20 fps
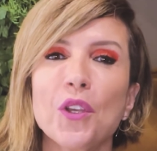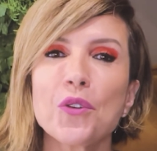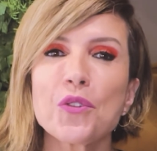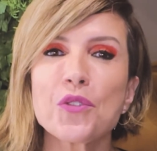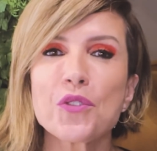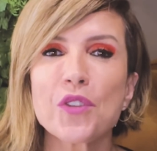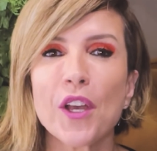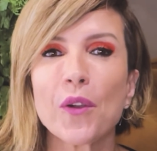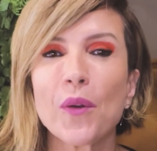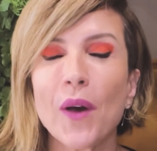E o
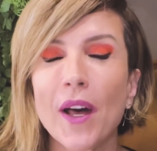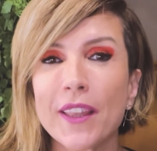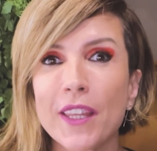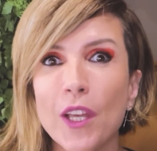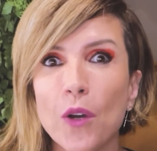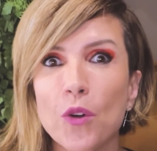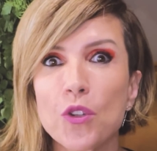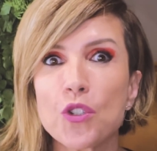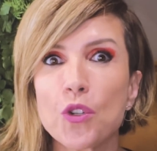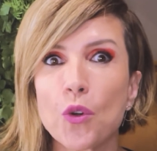selo
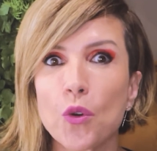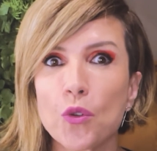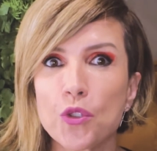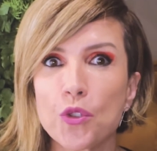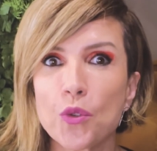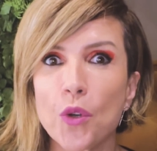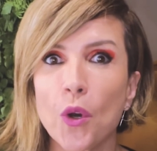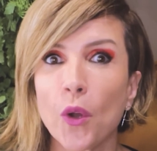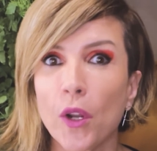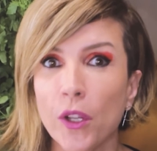até hoje
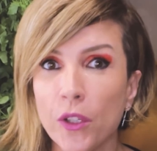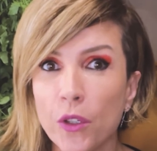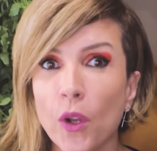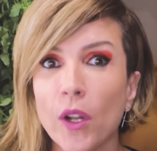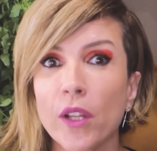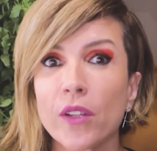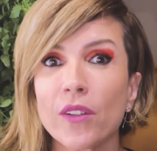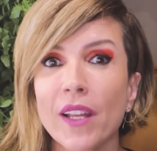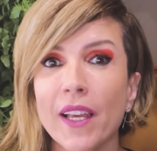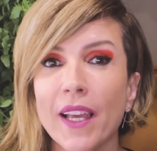continua rolando e rolando